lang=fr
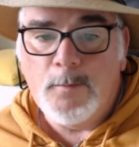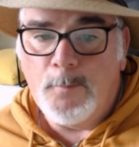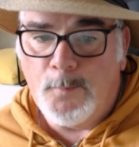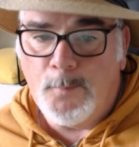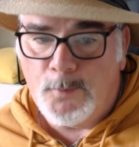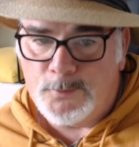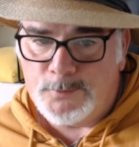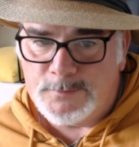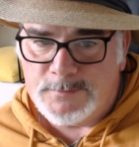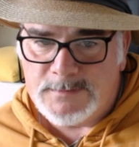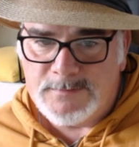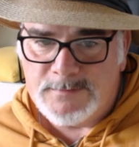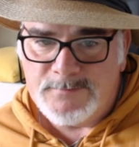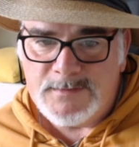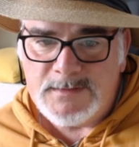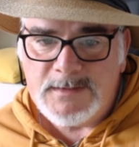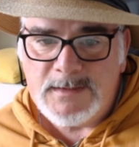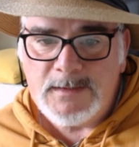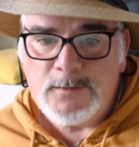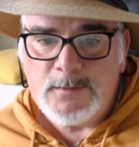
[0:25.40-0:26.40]

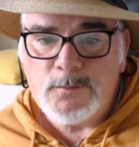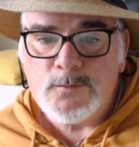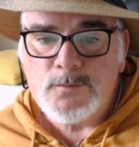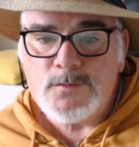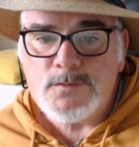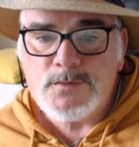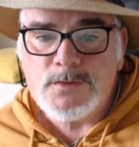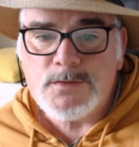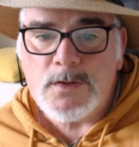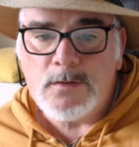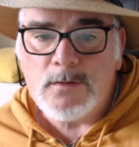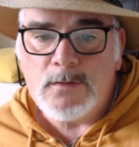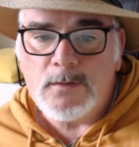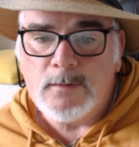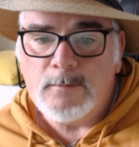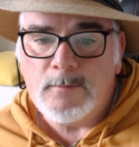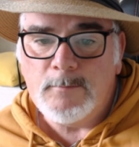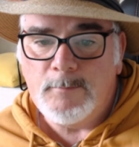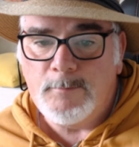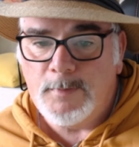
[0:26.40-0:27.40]
productivité, une
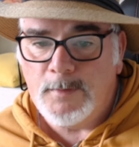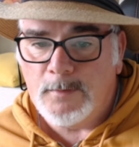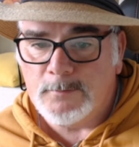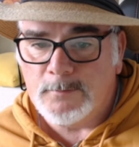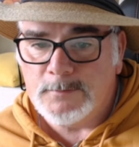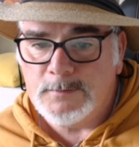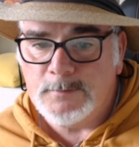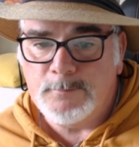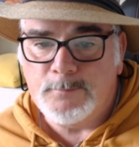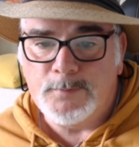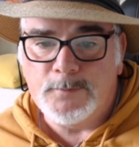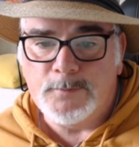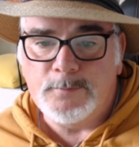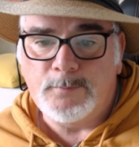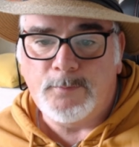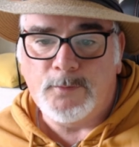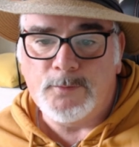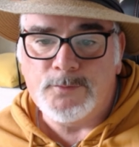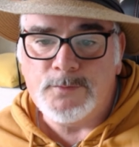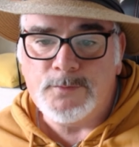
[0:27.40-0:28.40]
seule plante peut
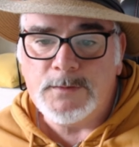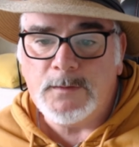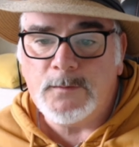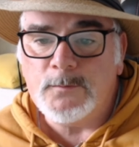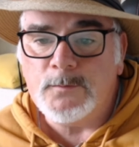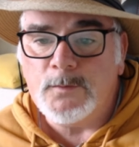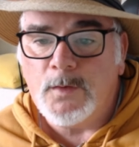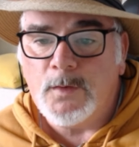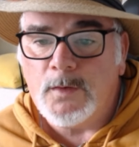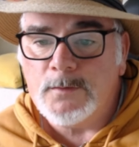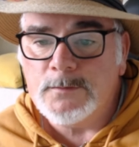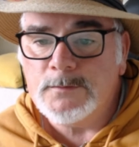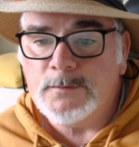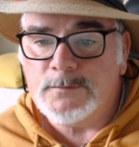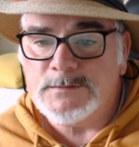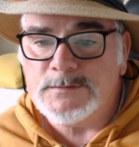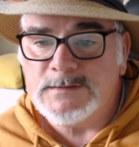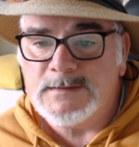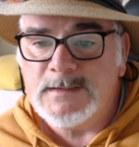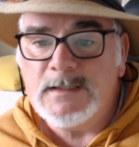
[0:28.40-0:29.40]
produire une grande
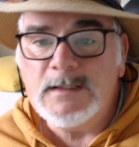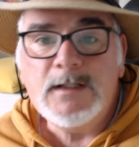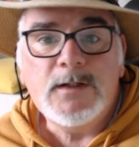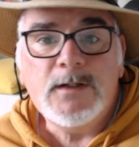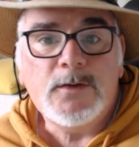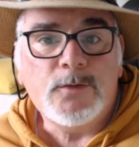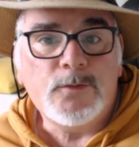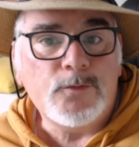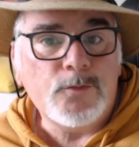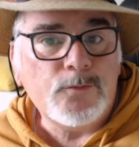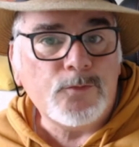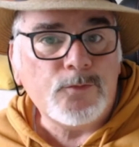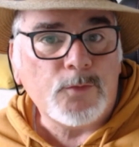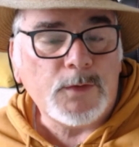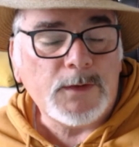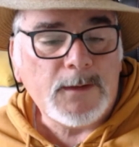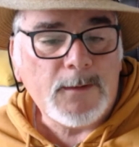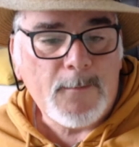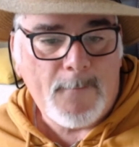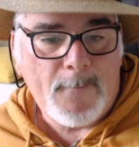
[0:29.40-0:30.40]
quantité de
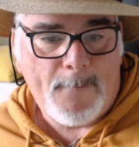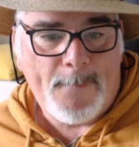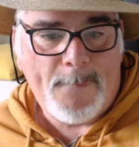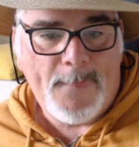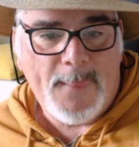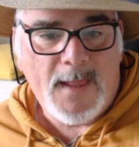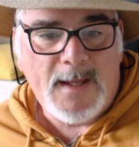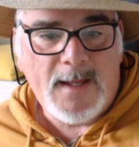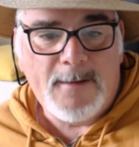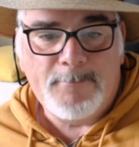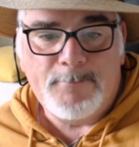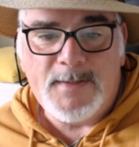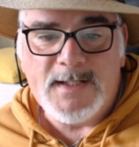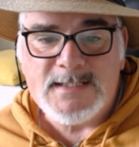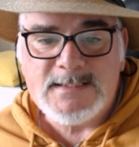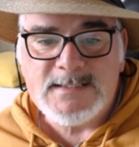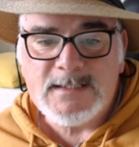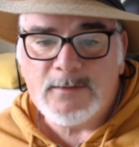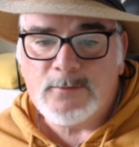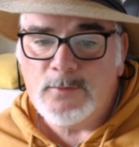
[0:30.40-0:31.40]
fruits.
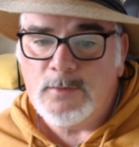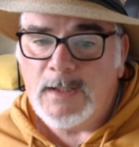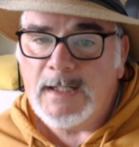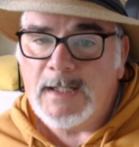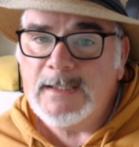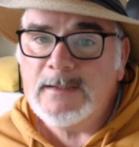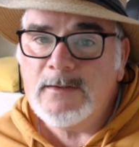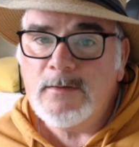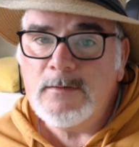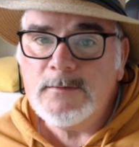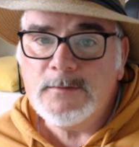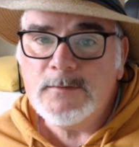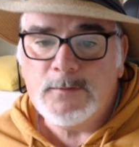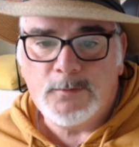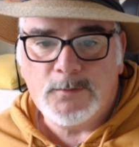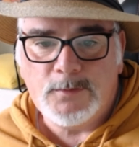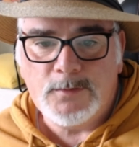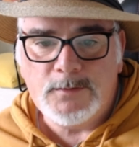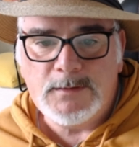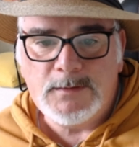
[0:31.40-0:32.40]
Plaisir de la récolte,
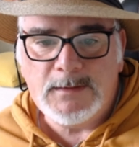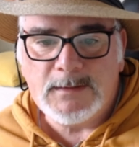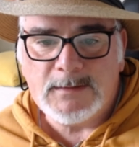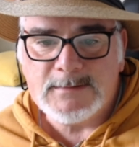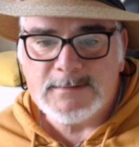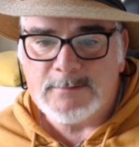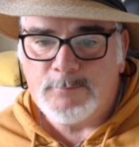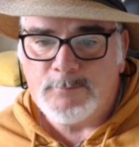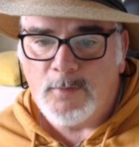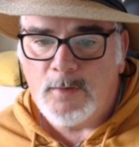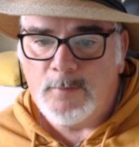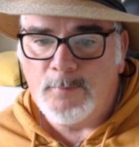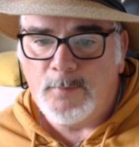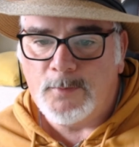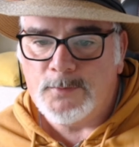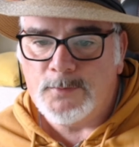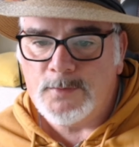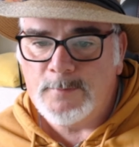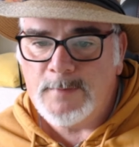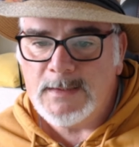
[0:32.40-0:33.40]
cueillir ses
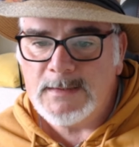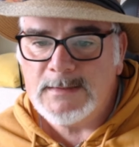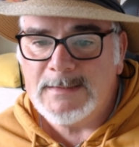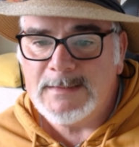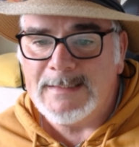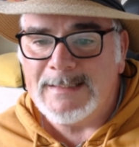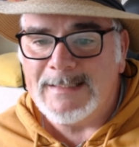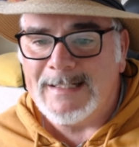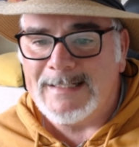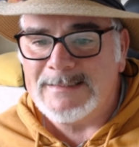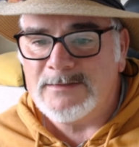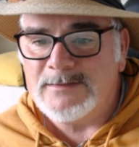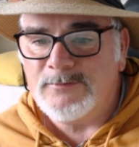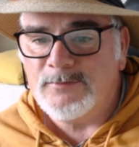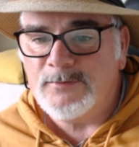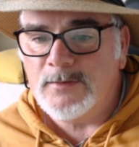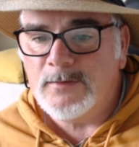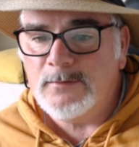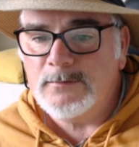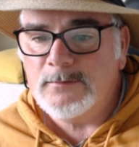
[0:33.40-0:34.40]
propres tomates est
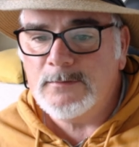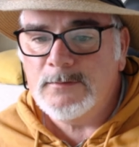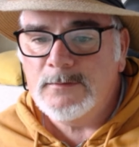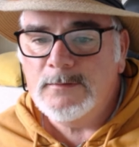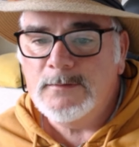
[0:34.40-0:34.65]
gratifiant